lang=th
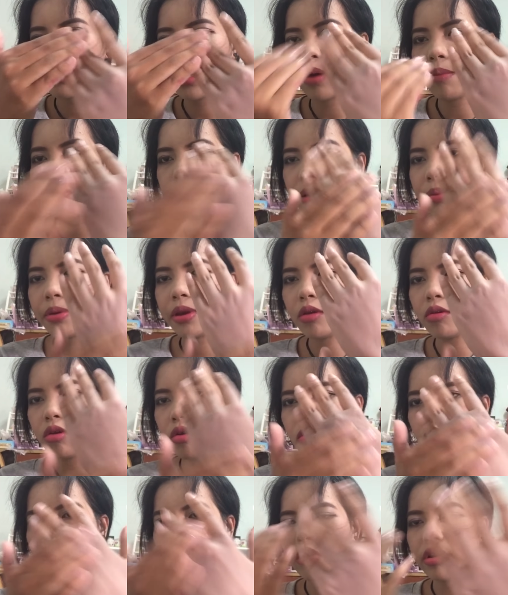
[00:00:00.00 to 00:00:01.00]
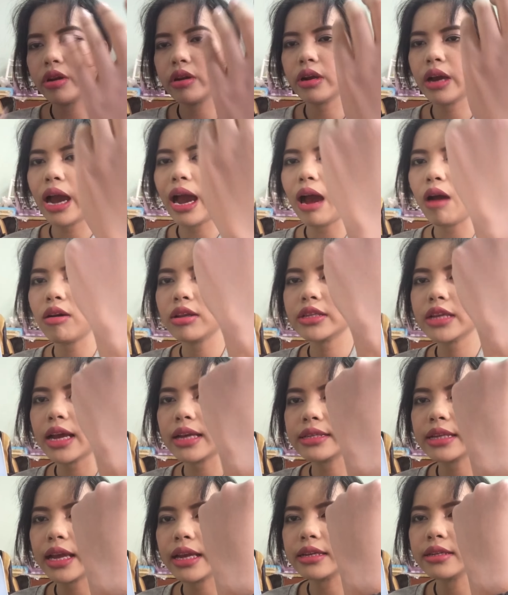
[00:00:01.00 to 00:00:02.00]
ทำให้ผิวเราดูขาวกระจ่า
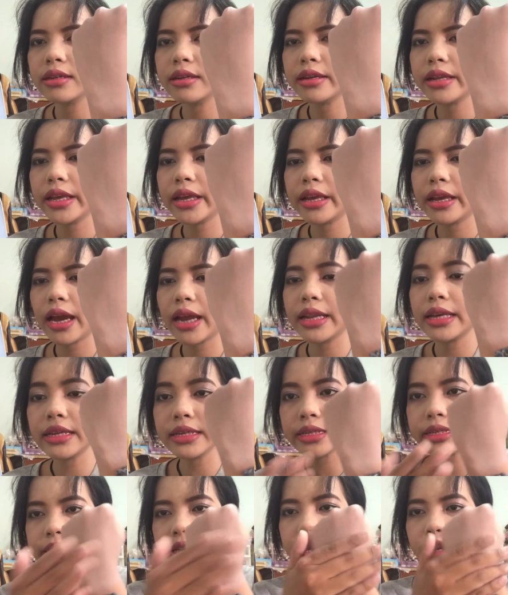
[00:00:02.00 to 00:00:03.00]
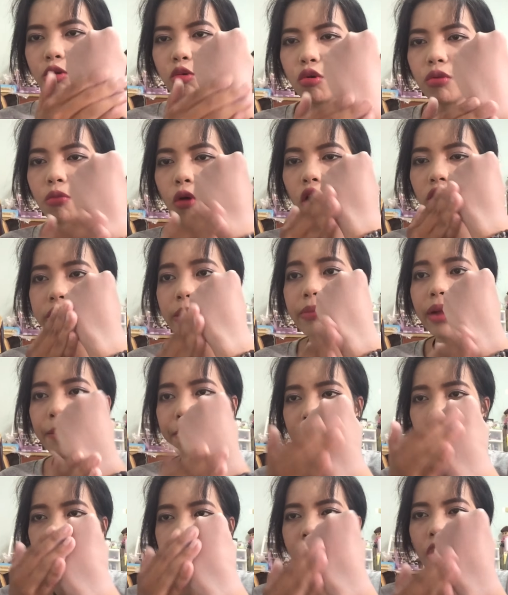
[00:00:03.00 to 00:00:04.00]
งใสขึ้นนี่ อันนี้คือสีนูดเหมาะสำหรับ
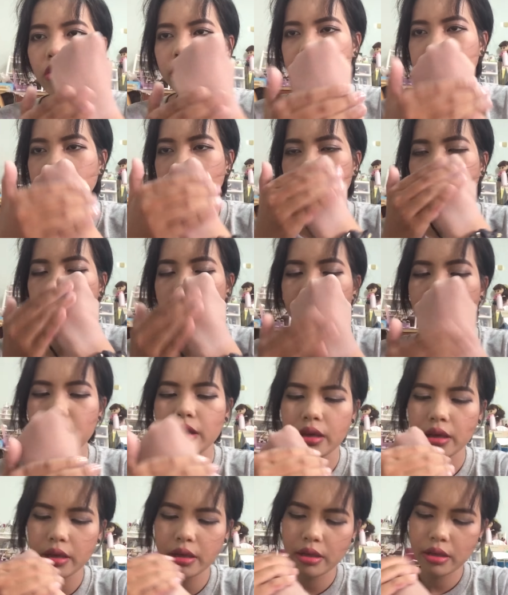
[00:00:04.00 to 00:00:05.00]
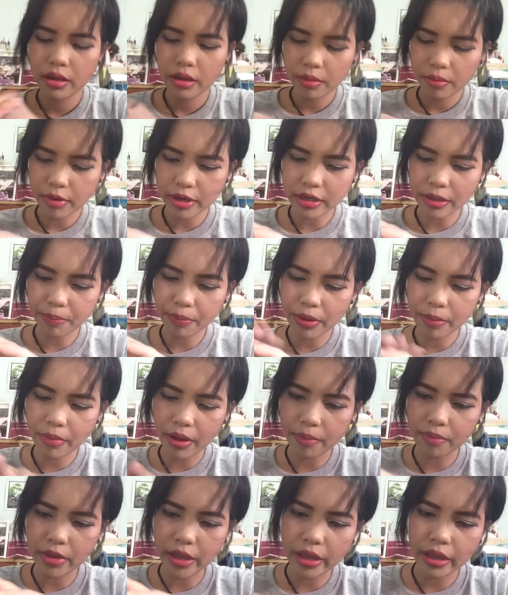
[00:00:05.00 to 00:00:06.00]
ผิวสองสี มันจะเป็น
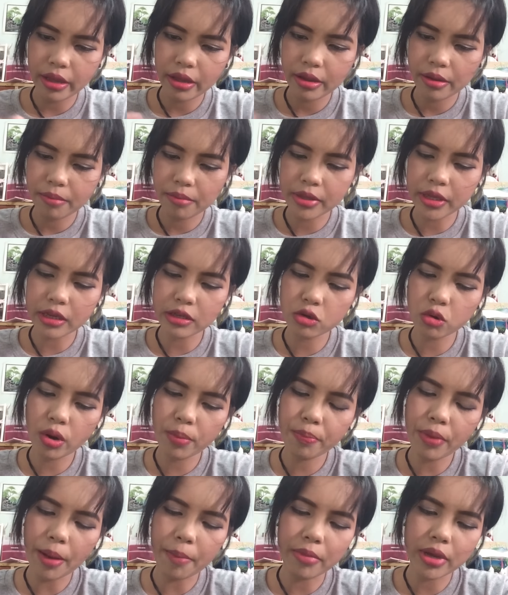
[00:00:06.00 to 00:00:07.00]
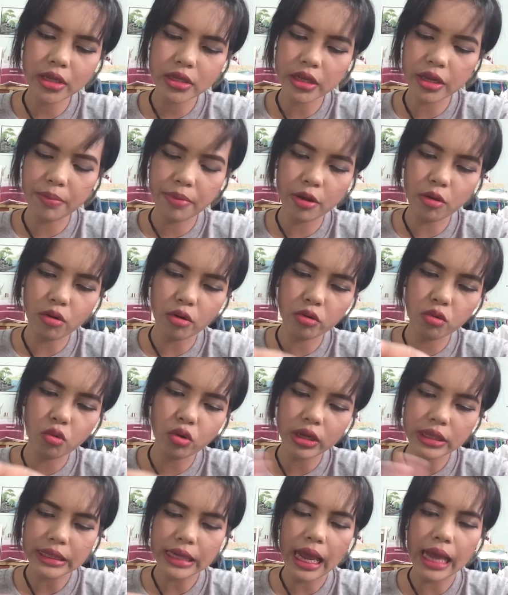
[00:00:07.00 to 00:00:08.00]
แบบนี้ มันจะช่วยปรับให้สีผิวเราดู
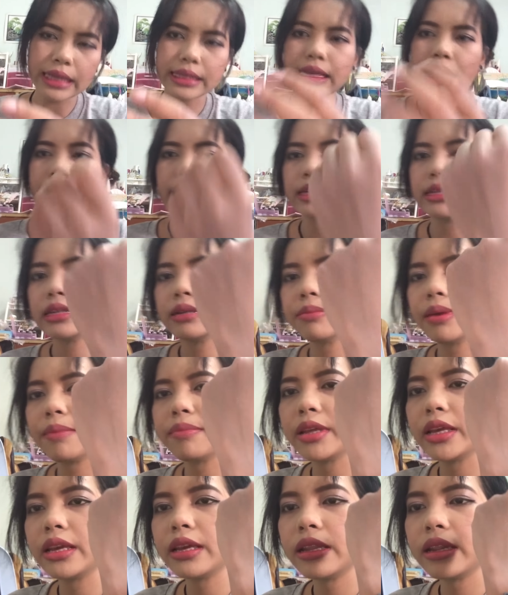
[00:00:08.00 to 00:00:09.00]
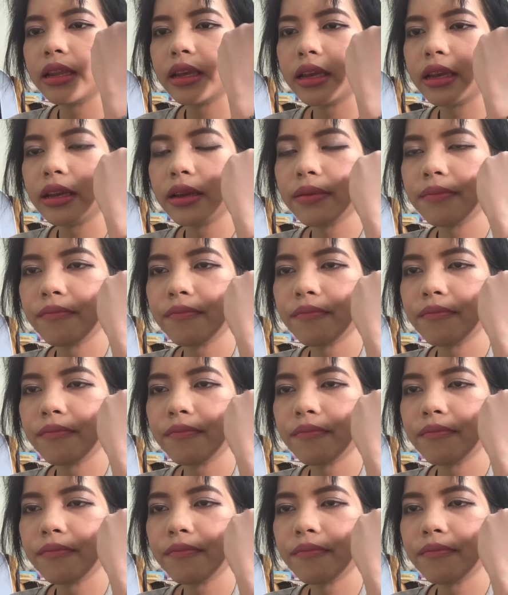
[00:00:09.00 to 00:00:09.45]
กระจ่างใสขึ้นแบบนี้ นี่